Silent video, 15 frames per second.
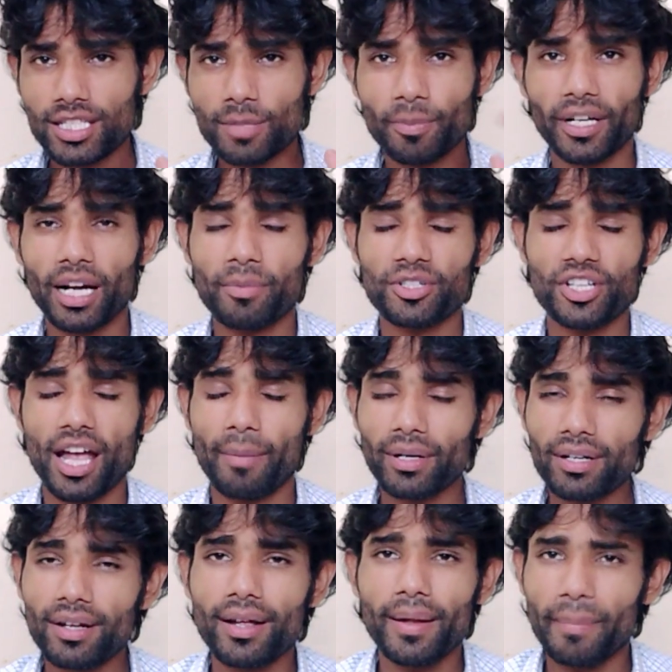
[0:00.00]
इसी प्रकार हमेशा
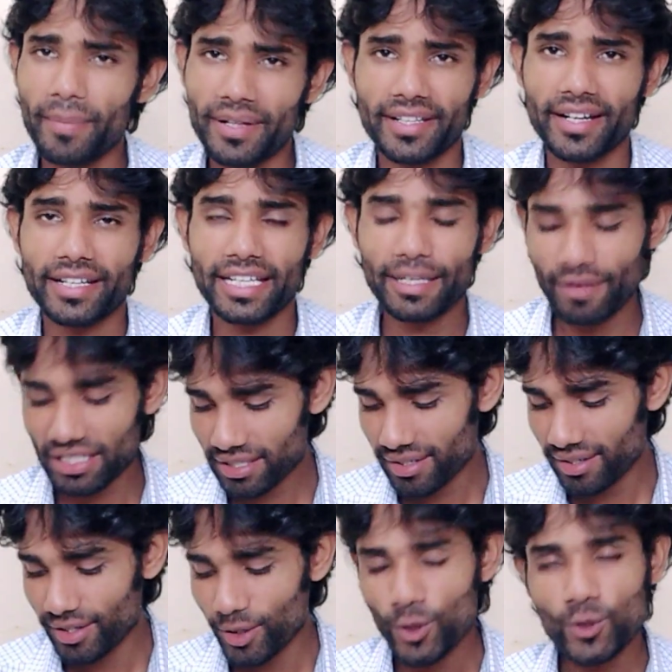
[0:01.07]
यहाँ पर मिलते हैं ठीक है
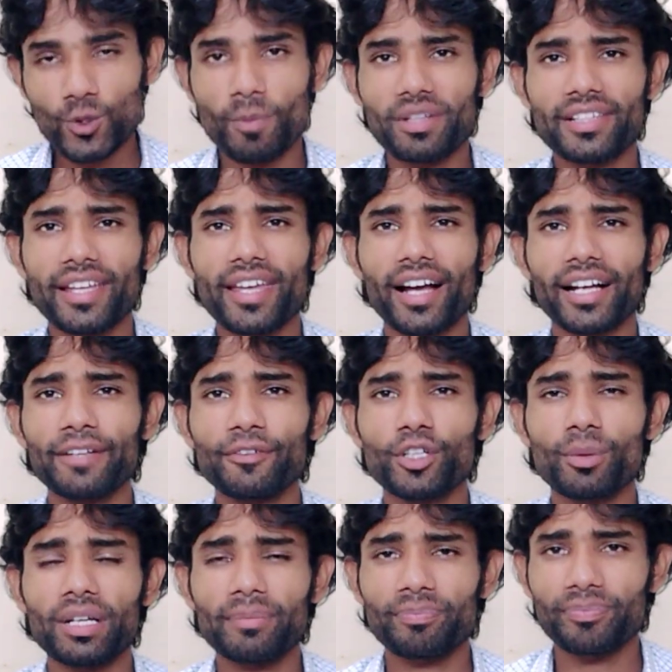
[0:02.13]
फ्रेंड्स तो मिलते हैं अगली
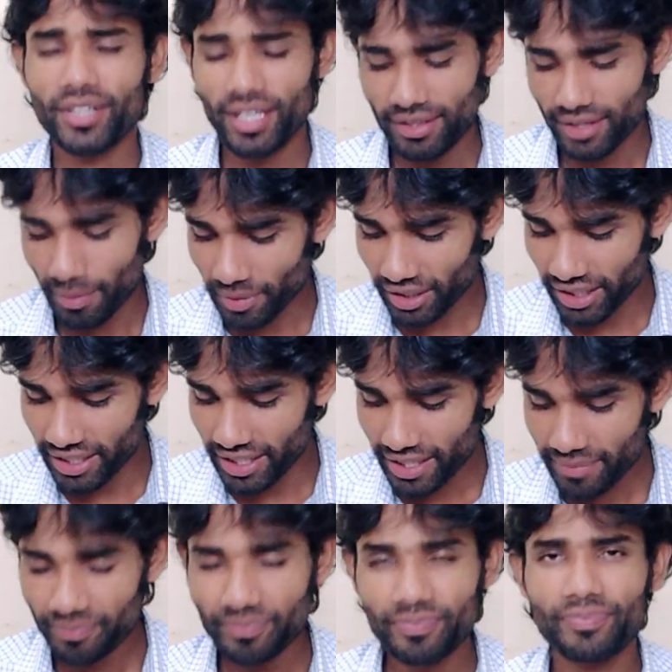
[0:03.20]
वीडियो में तब तक के
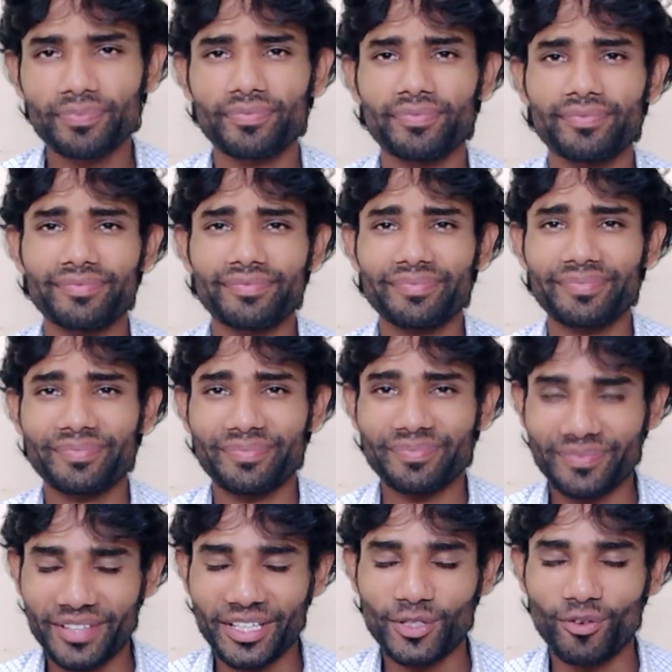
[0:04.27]
लिए
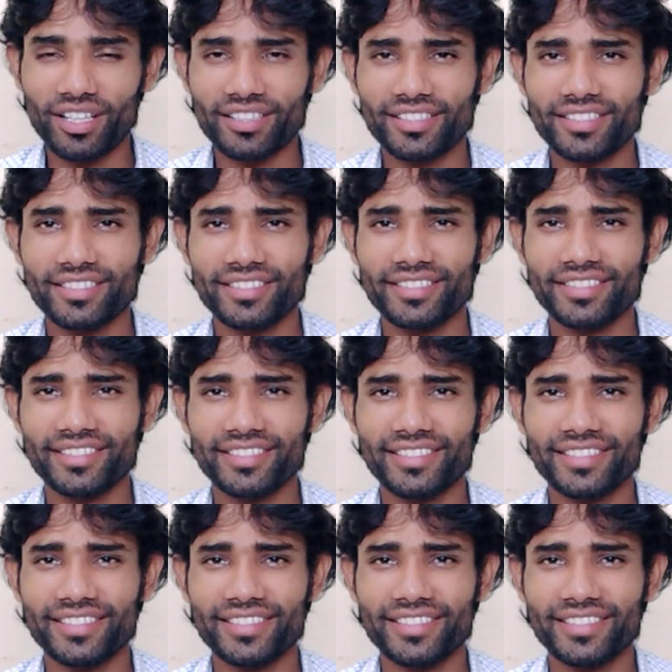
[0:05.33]
धन्यवाद